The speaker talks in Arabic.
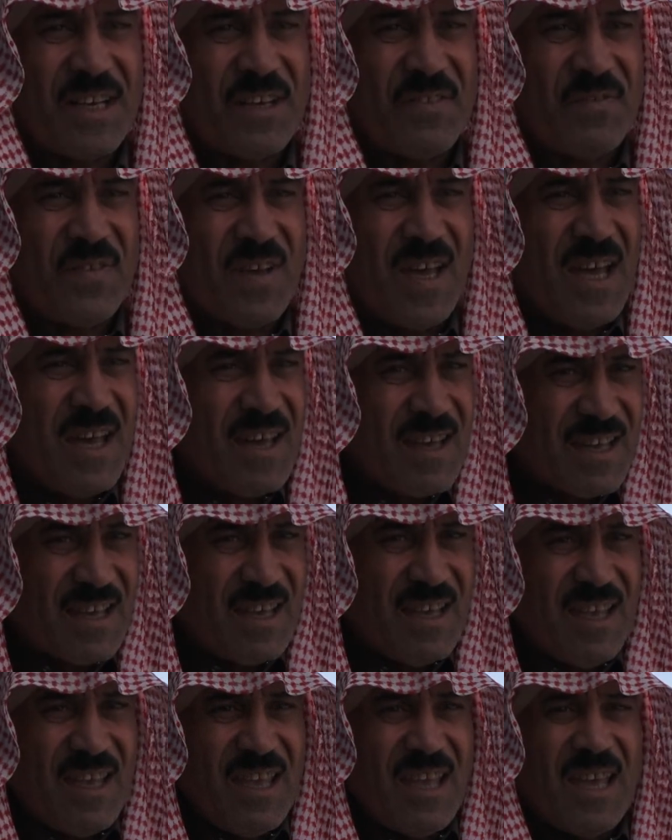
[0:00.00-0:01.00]
الرفاق
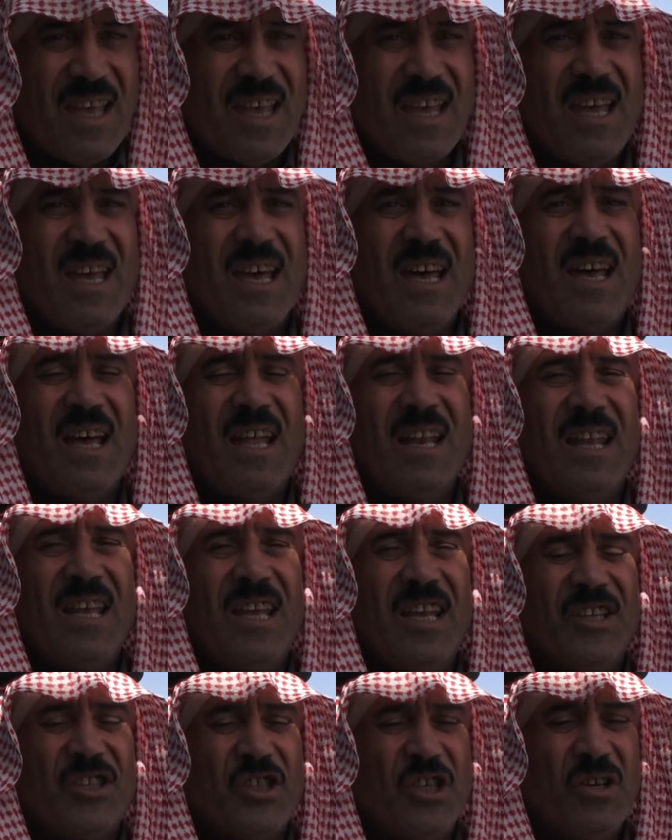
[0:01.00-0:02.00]
آه الله
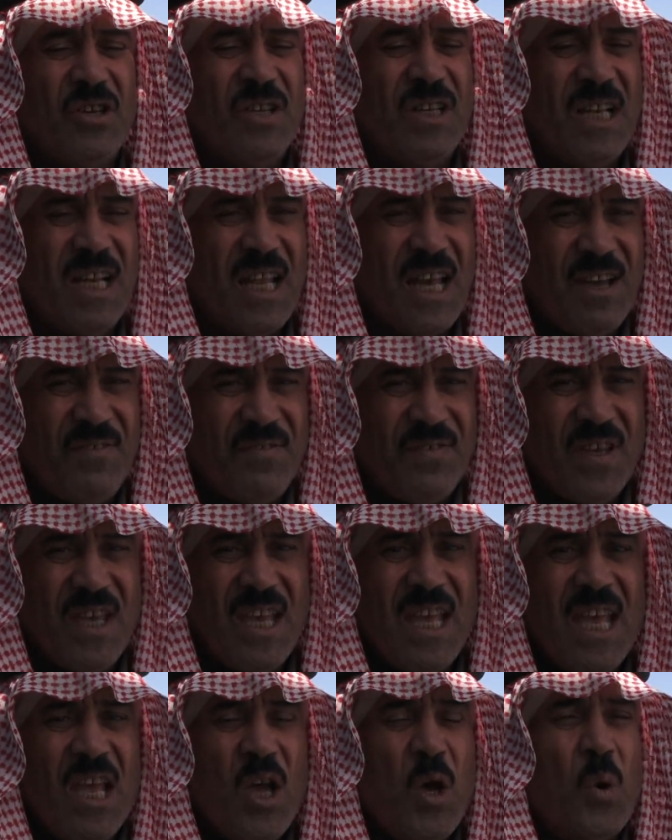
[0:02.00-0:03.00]
يعطيهم
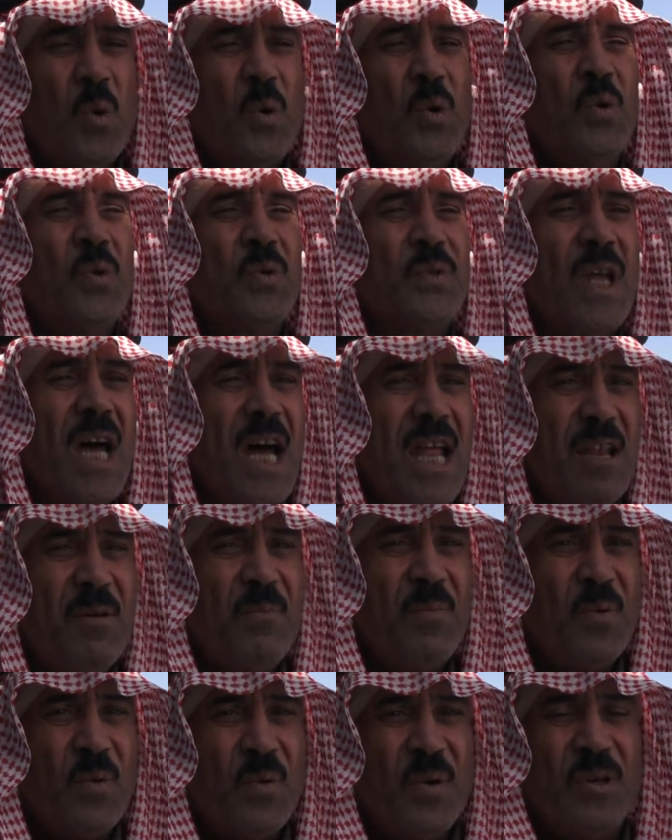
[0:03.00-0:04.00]
العافيه ونطالب
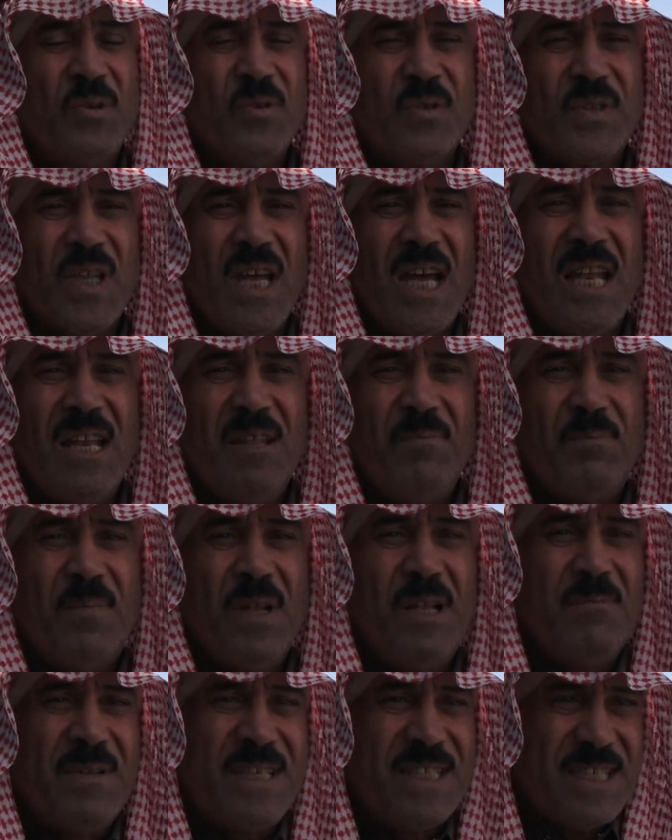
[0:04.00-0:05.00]
ونطالب
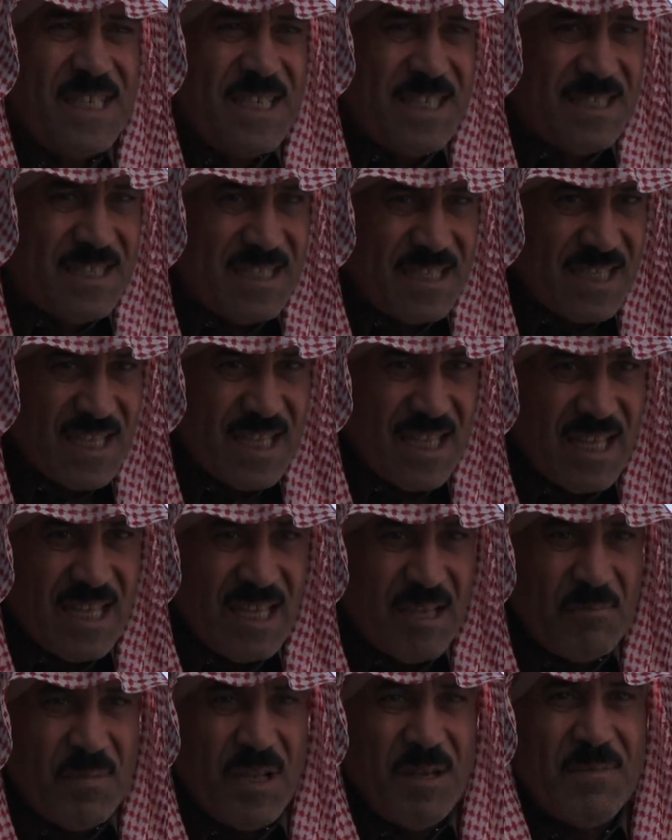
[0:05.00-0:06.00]
بالمزيد
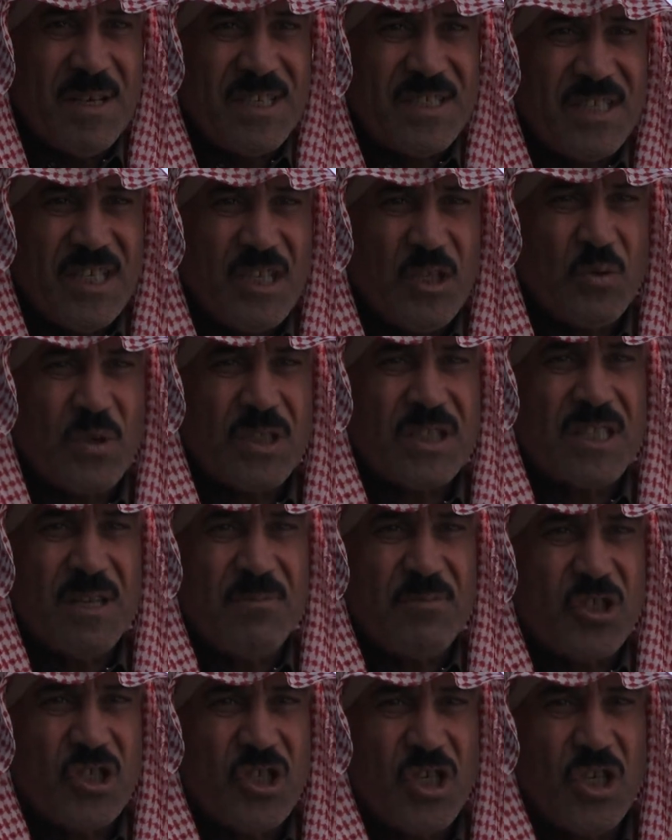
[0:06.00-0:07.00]
بالمزيد
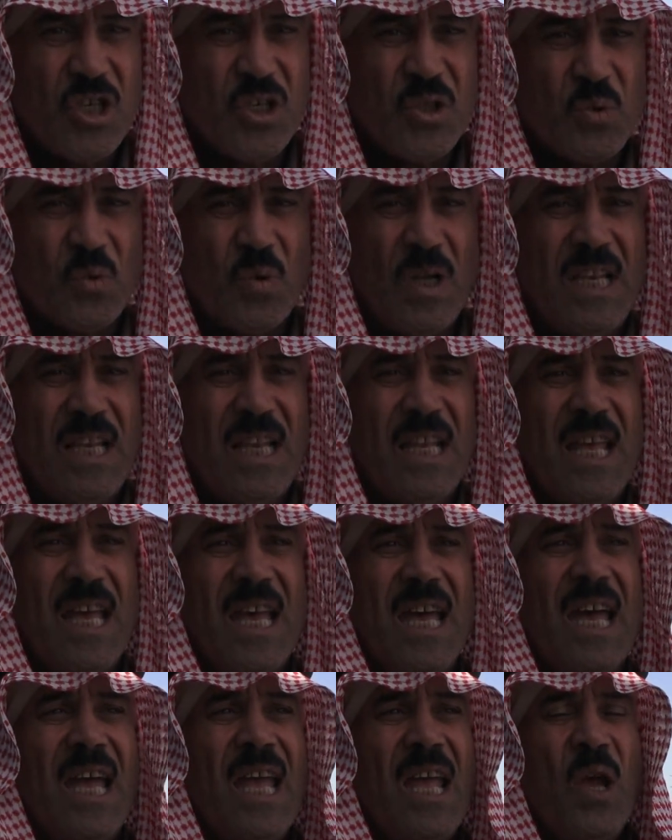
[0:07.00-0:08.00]
والتمشيط
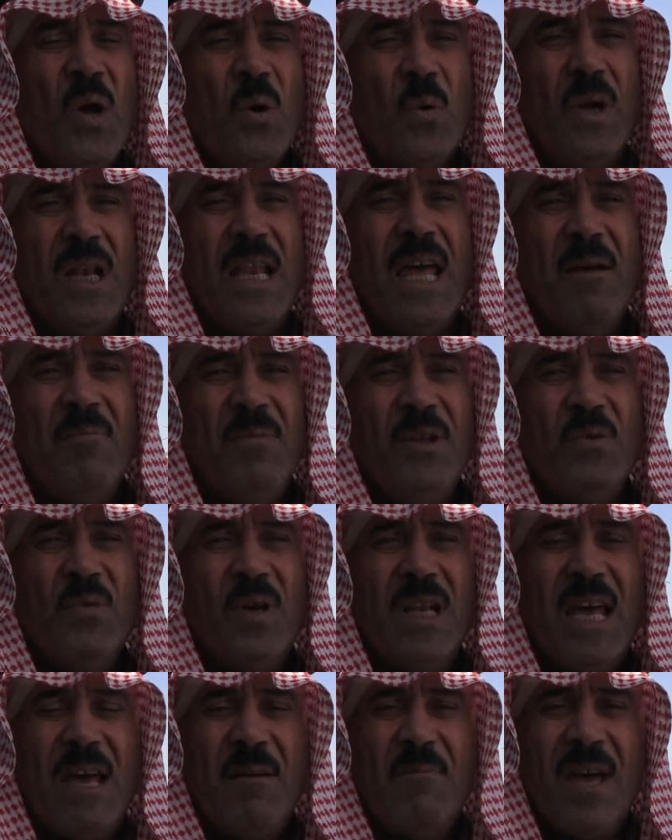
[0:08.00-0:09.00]
والأمن
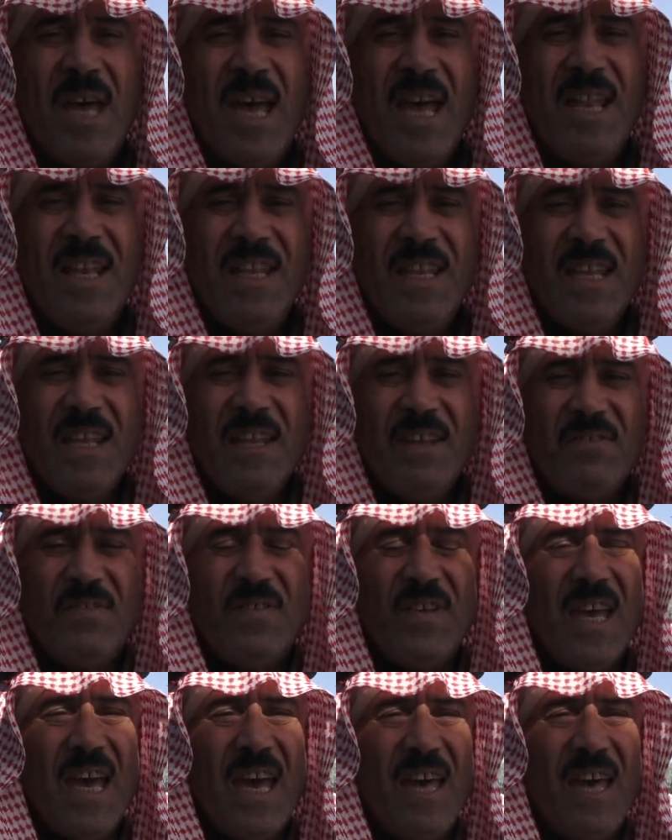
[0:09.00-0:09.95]
والأمان في